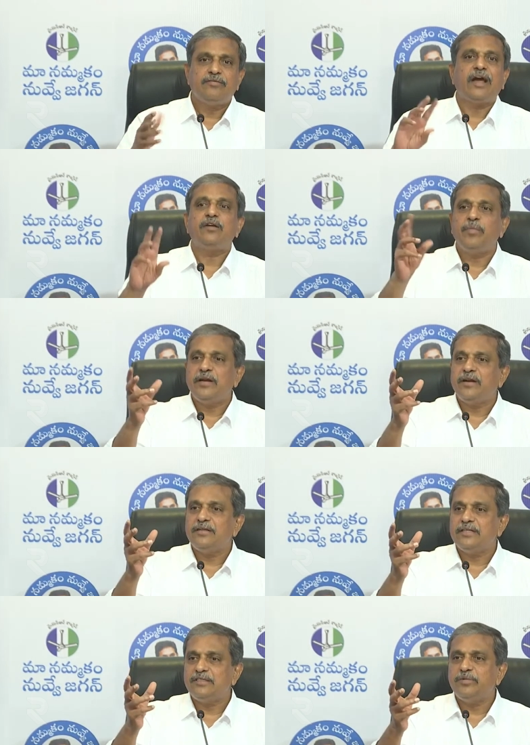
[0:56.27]

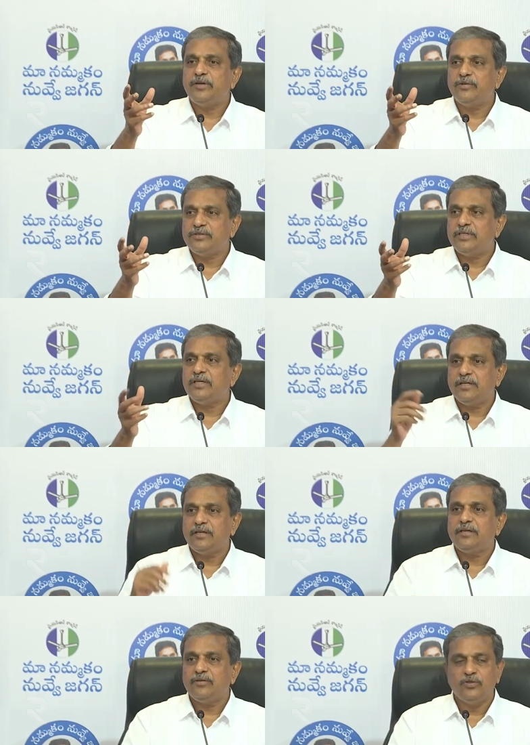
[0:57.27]
ఫ్రాగ్మెంటెడ్ జడ్జిమెంట్లు వచ్చే
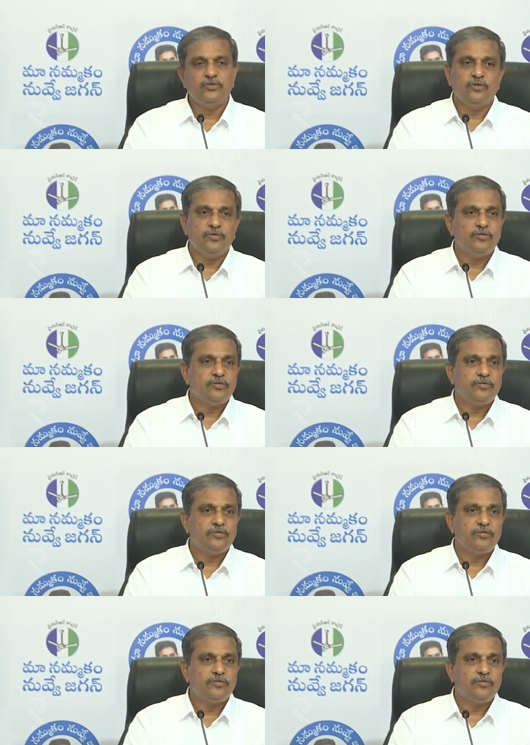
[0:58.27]
రోజులు